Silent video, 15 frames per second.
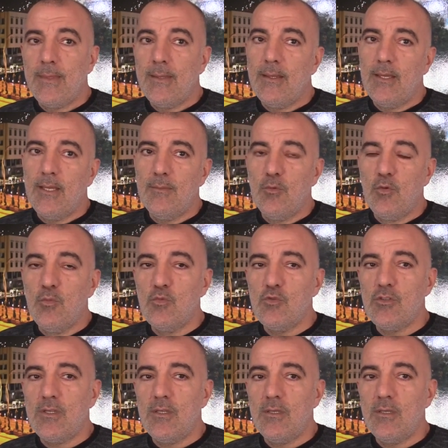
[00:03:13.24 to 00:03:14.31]
hep
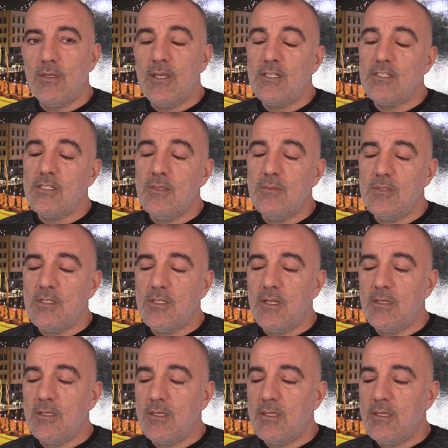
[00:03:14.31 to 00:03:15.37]
önümüzdeki geçtiğimiz
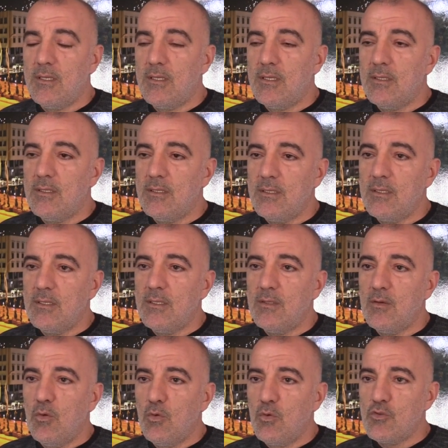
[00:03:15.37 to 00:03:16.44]
yıllardaki e,
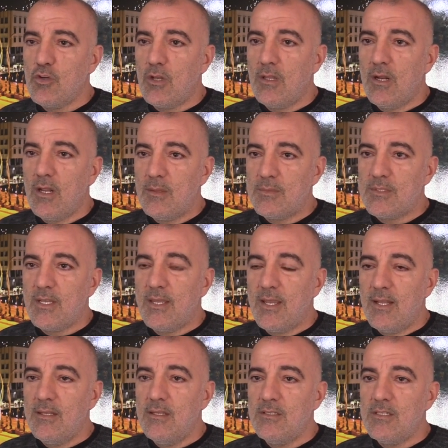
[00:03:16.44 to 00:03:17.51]
10 Ocaklar aklımıza
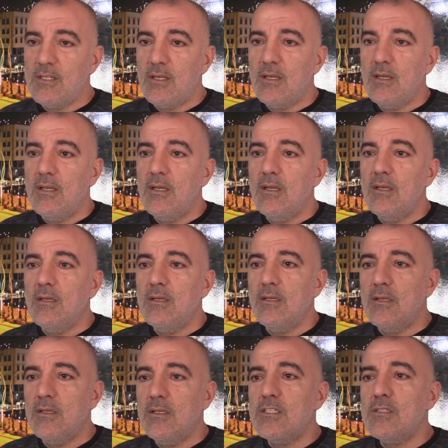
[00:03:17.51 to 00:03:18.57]
geldiğince
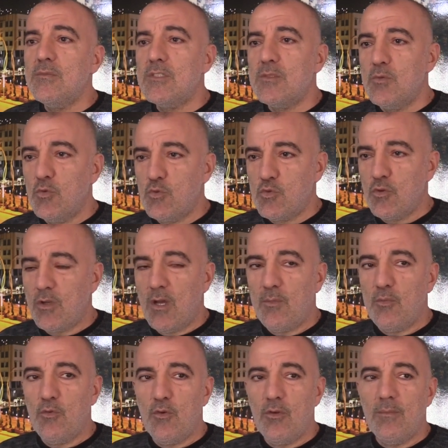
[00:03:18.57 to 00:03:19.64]
e, içimizi bir hüzün
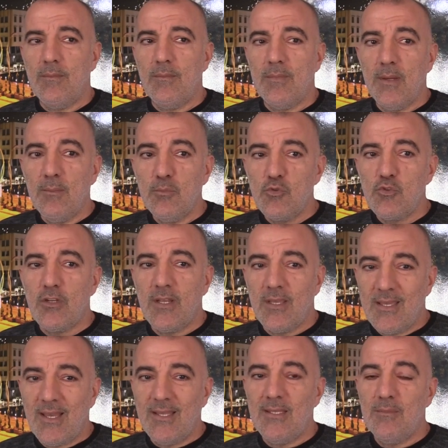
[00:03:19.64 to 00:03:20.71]
kaplıyor. Ben bu sene
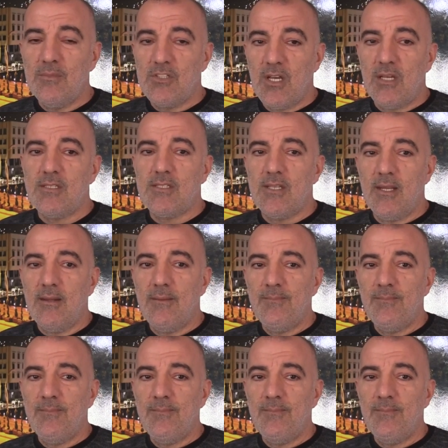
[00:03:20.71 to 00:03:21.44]
kendim şahsen